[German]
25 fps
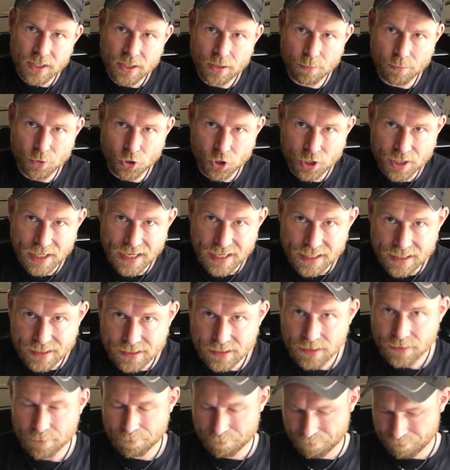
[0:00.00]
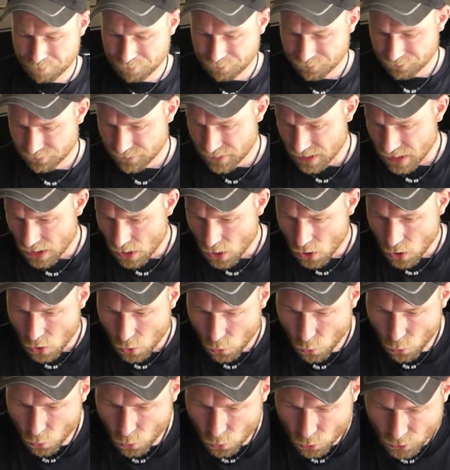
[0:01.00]
hier bestellt.
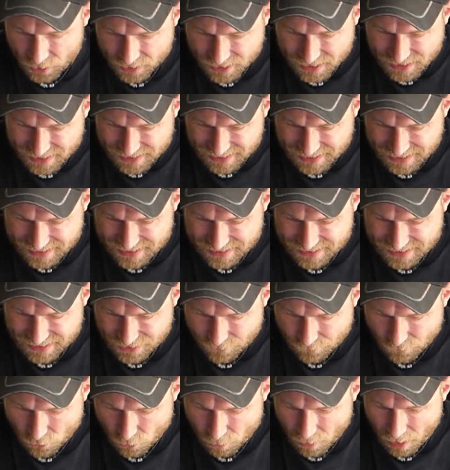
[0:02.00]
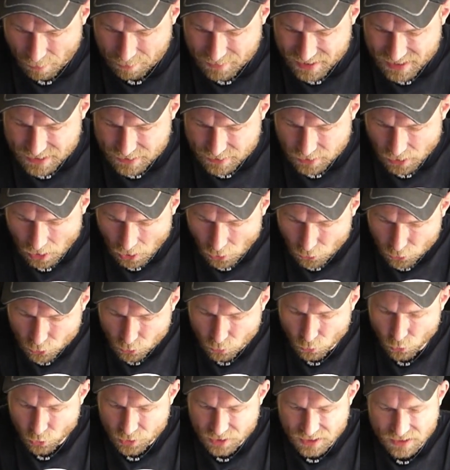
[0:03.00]
Und das ist die Firma Miesler
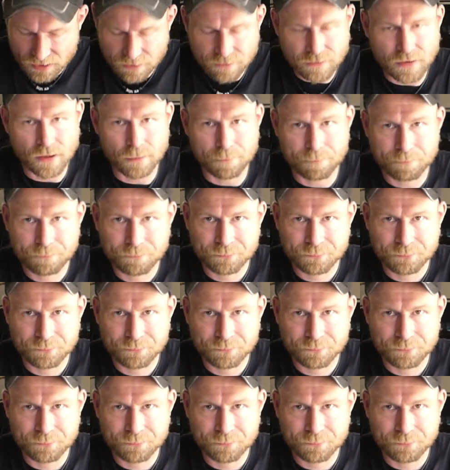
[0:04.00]
Automotive.